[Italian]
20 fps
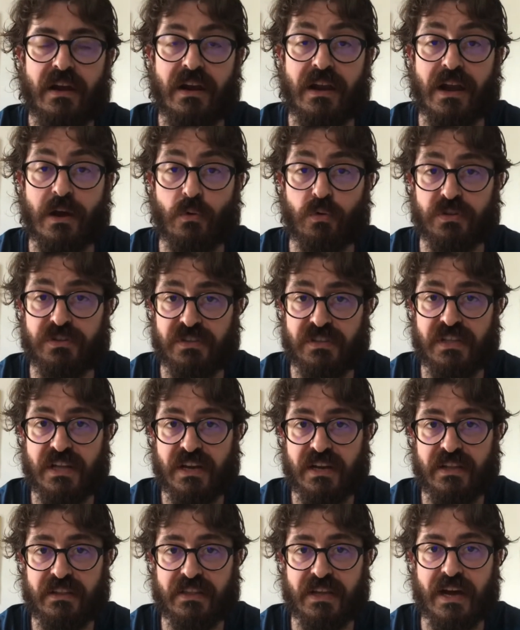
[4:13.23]
la
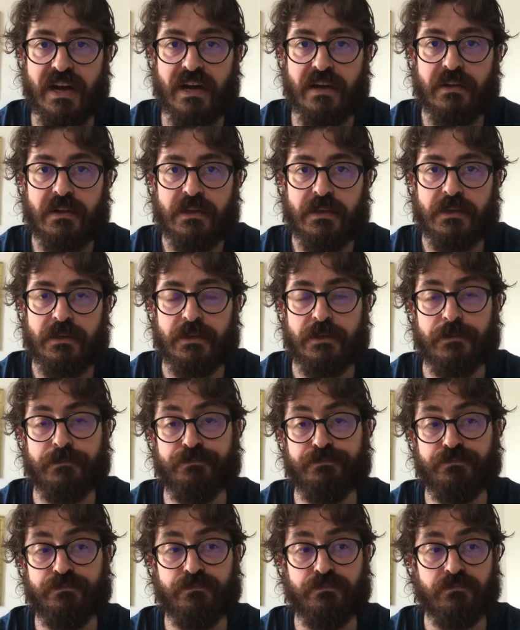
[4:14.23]
quotidianità
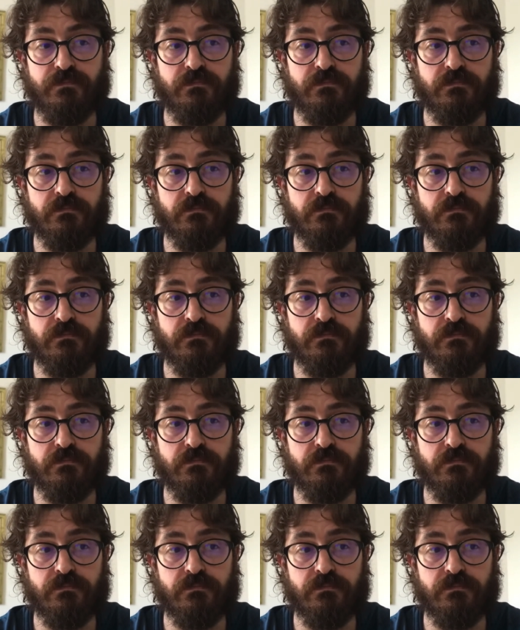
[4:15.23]
ehm,